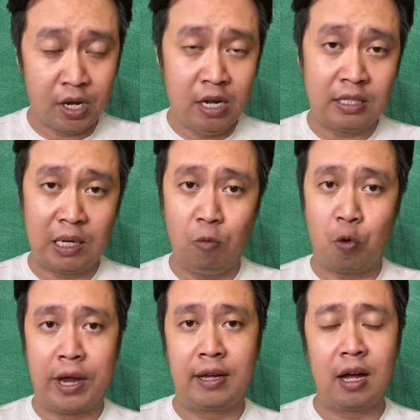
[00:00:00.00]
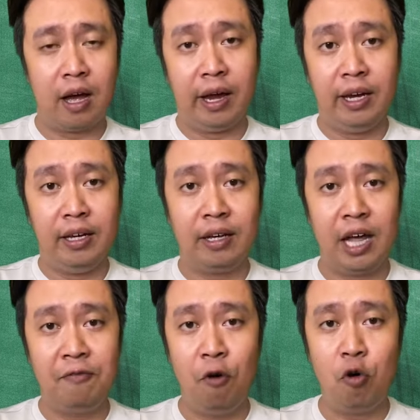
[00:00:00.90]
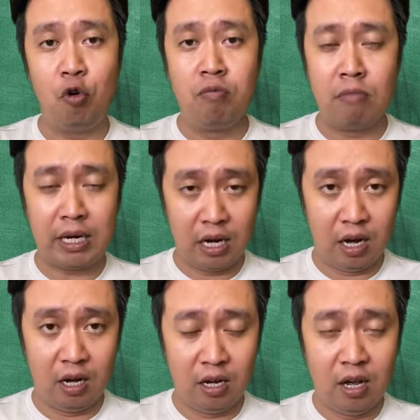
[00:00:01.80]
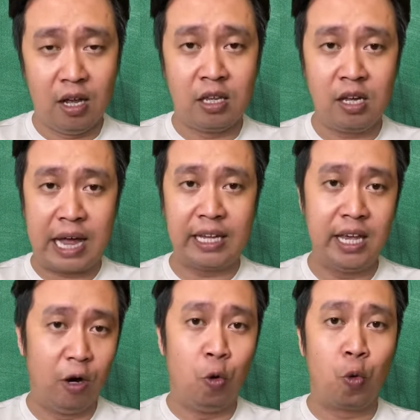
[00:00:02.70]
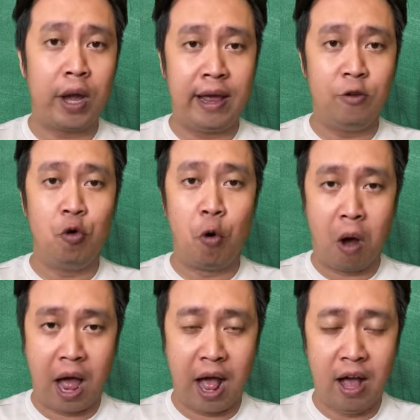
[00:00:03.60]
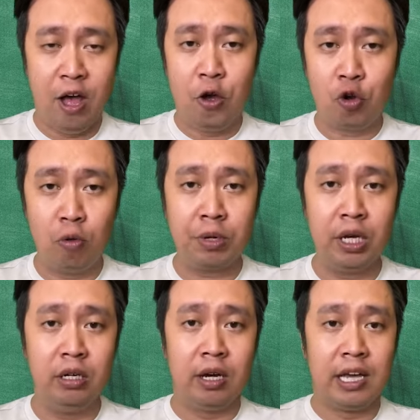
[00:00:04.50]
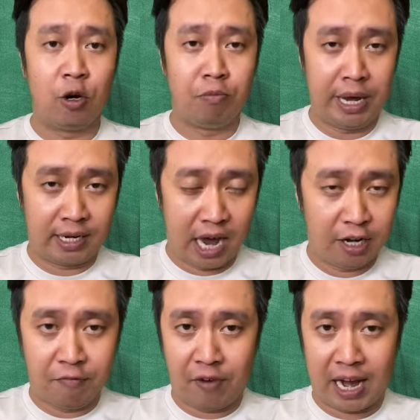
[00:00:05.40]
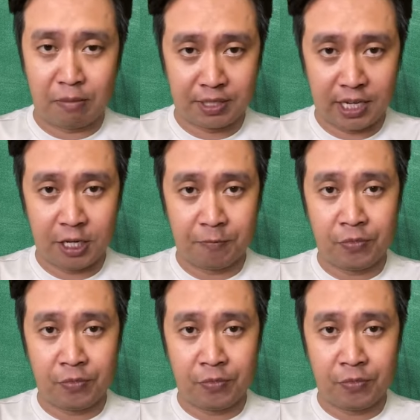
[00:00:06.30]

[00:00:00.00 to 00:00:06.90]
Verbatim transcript: Trong khoảnh khắc ấy, Kiên vô cùng bất ngờ, nhưng anh hiểu quyết định của Hòa, cũng như hiểu mình cần phải làm gì.